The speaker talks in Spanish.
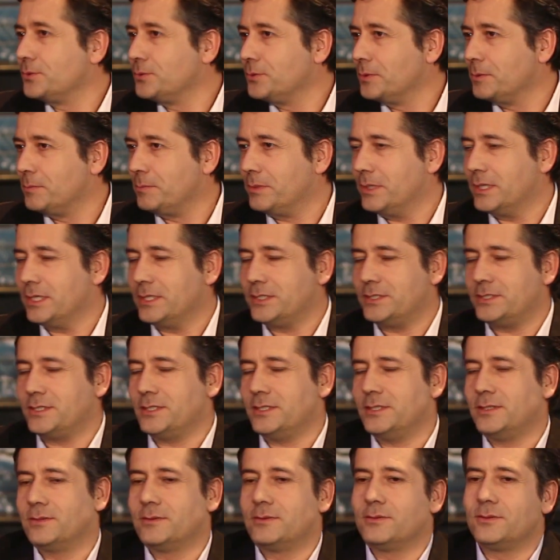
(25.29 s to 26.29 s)
estuvo
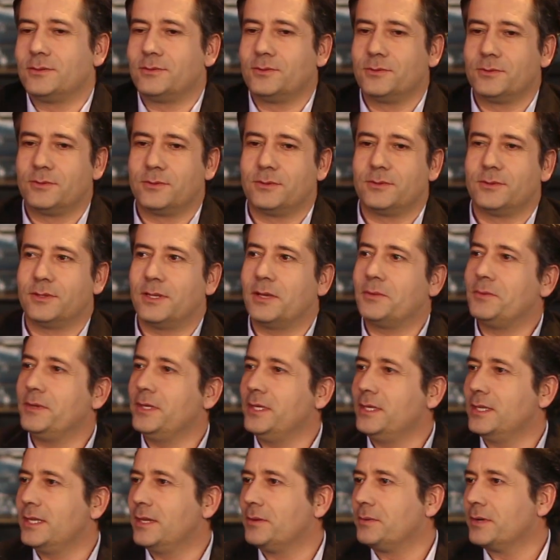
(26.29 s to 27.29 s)
Pechi, cuando estuvo
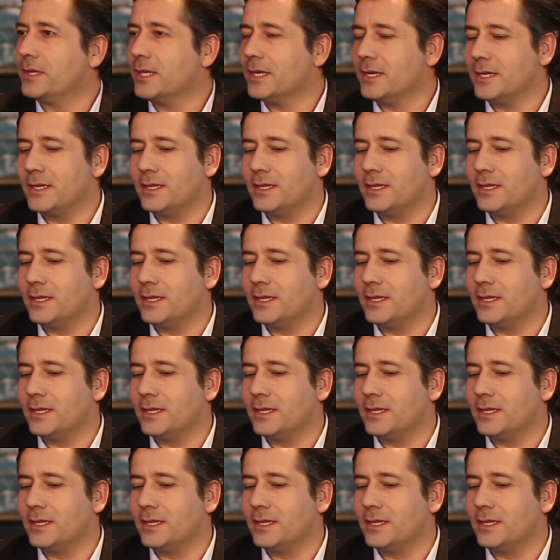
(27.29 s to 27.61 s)
David, la verdad